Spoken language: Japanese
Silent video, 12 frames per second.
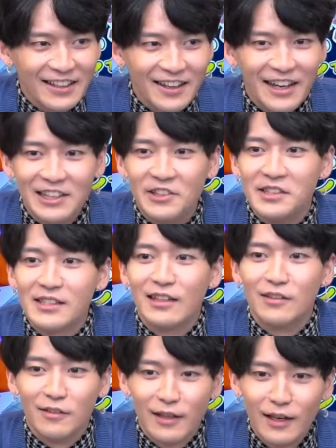飼い主さ
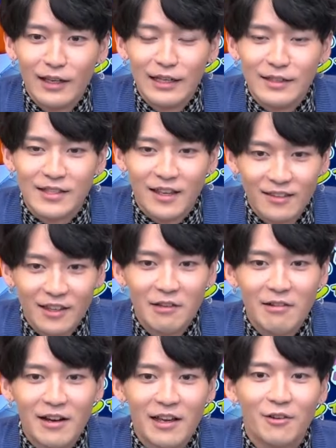んのね絶対
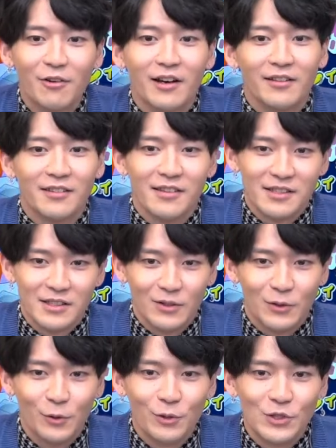笑い声入ってるんですよ
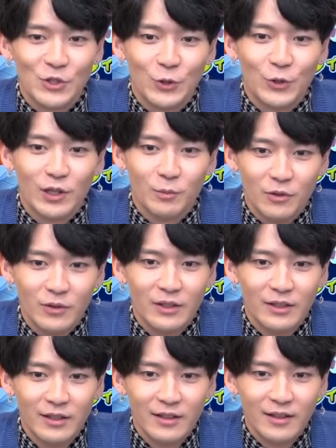どういう状況でも
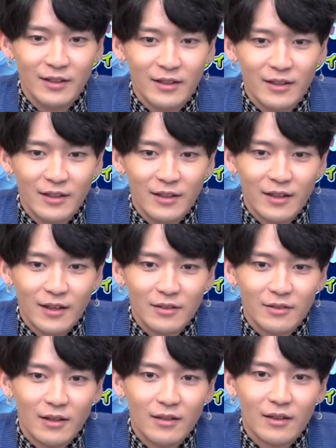あ
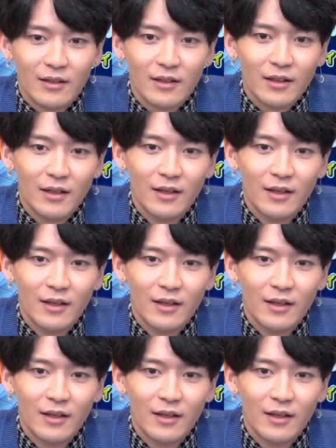となんだっけ